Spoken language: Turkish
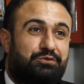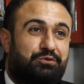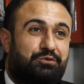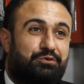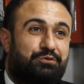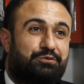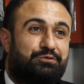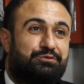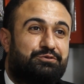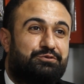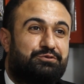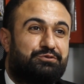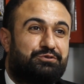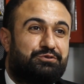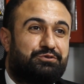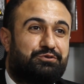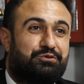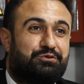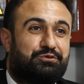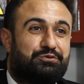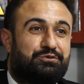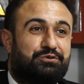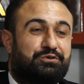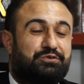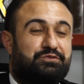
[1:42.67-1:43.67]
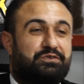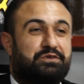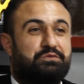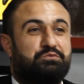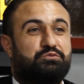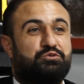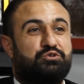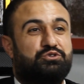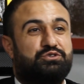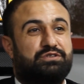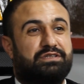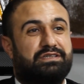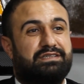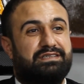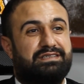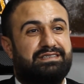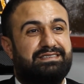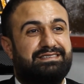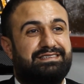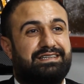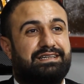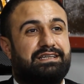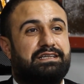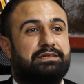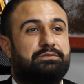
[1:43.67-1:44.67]
olduğunu gördük ve müşterinin
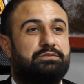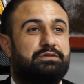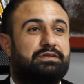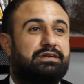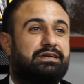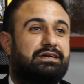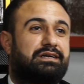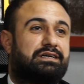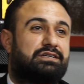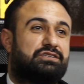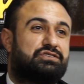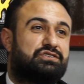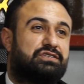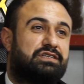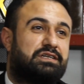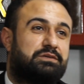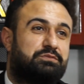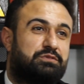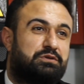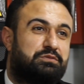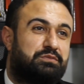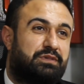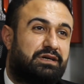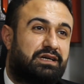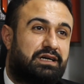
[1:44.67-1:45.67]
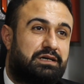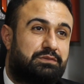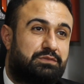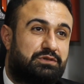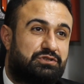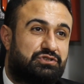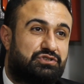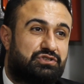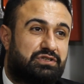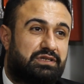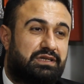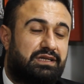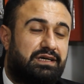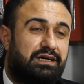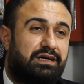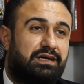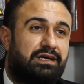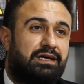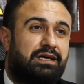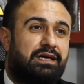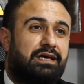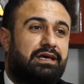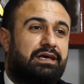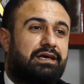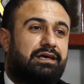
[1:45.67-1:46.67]
talebini karşılayabilmek amacıyla
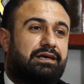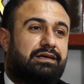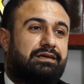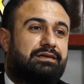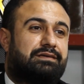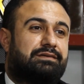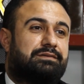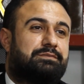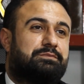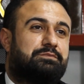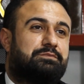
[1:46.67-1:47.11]
e,